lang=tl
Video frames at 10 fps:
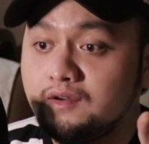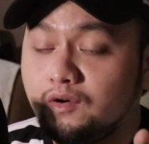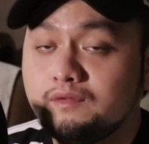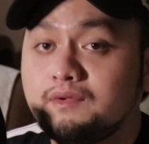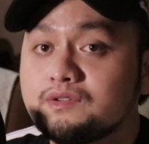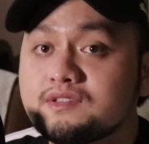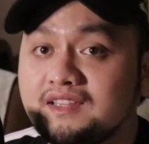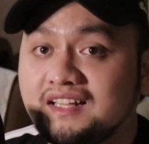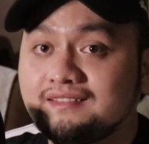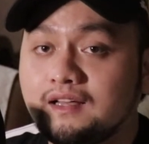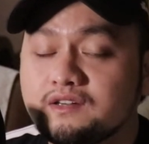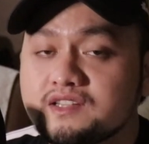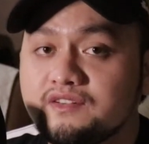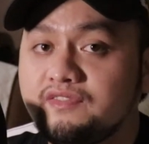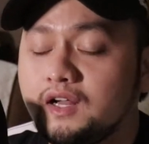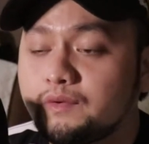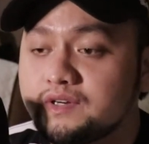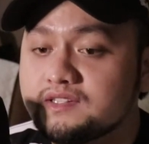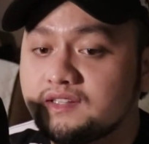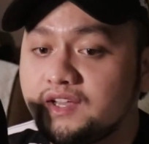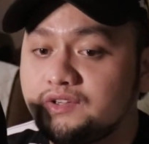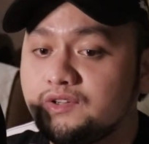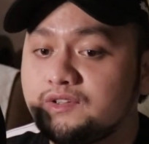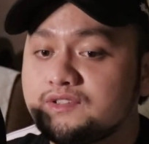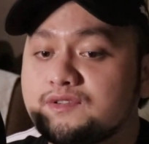almost 10,000 followers na tayo doon.